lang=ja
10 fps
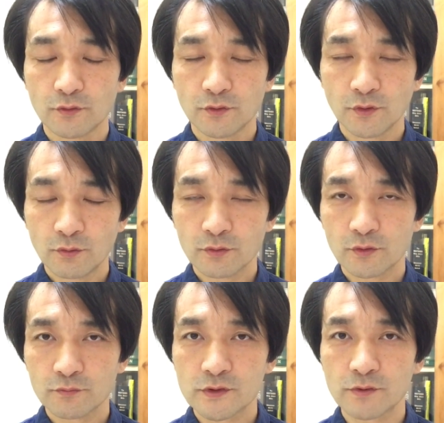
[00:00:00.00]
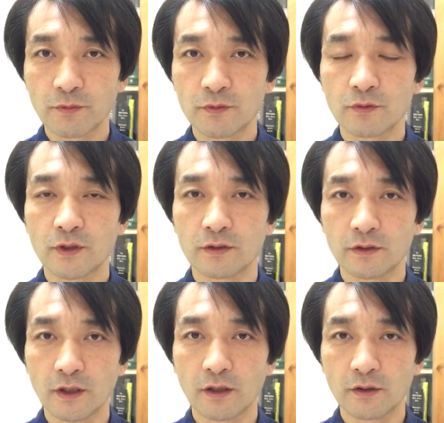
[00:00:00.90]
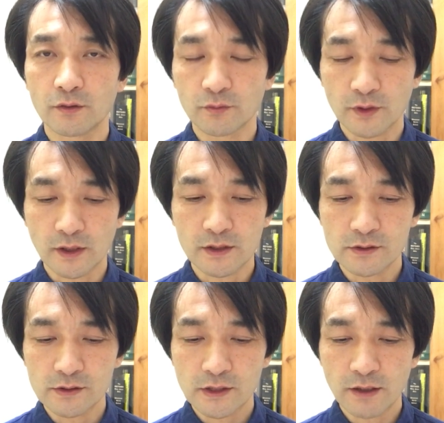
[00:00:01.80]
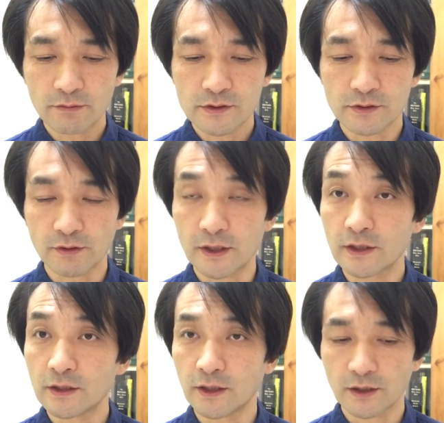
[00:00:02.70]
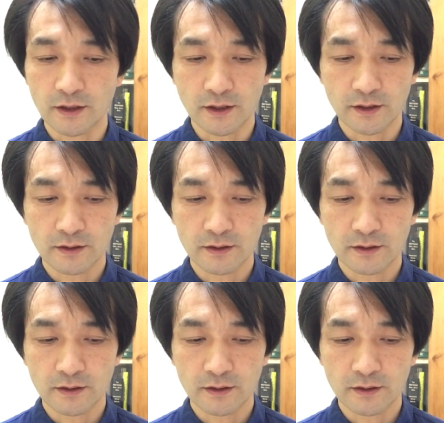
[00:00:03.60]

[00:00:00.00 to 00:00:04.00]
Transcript: 両方とも罪人なので、お互い傷つけ合わずには生きていけない。